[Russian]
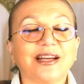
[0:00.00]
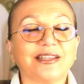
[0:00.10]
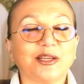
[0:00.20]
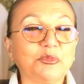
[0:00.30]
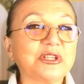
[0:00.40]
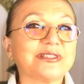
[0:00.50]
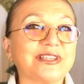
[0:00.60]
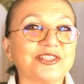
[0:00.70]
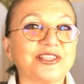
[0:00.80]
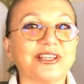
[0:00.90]
где
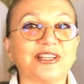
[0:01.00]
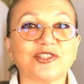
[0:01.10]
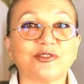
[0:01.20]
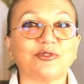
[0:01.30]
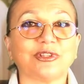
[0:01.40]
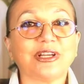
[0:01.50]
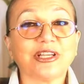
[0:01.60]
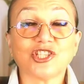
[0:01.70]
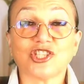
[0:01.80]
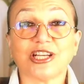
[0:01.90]
местные жители живут
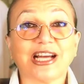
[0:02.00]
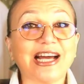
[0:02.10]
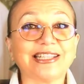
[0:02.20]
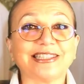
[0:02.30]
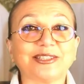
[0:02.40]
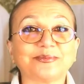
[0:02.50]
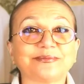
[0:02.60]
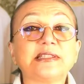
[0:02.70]
шикарно,